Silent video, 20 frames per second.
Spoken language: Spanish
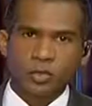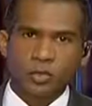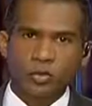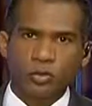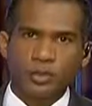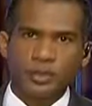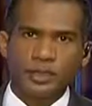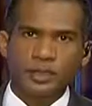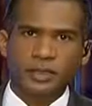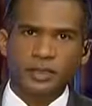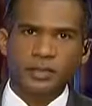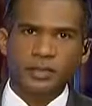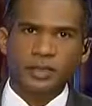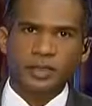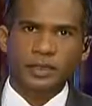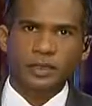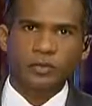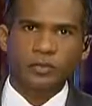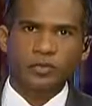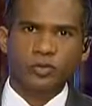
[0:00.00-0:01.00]
Surkin
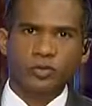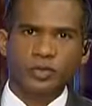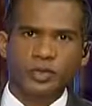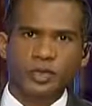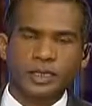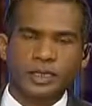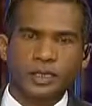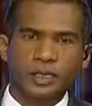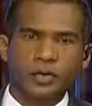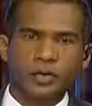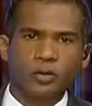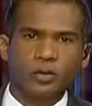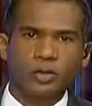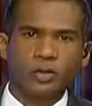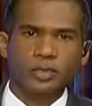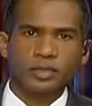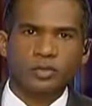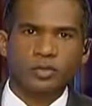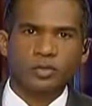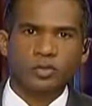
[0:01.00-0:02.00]
también denunció el deterioro
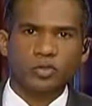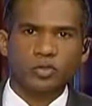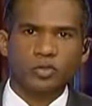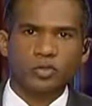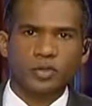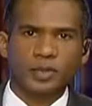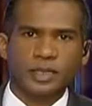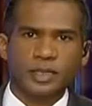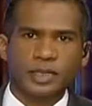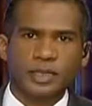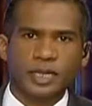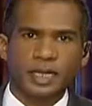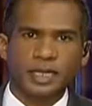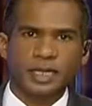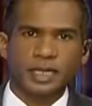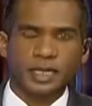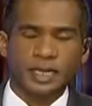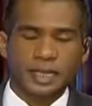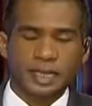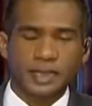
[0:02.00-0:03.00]
de la situación
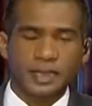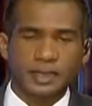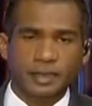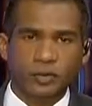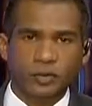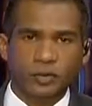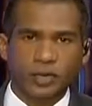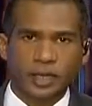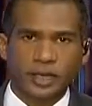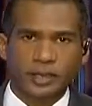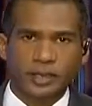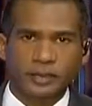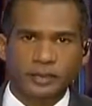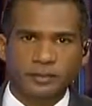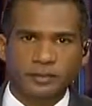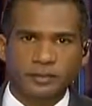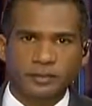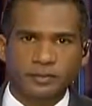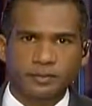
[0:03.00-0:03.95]
humanitaria en el este de Ucrania.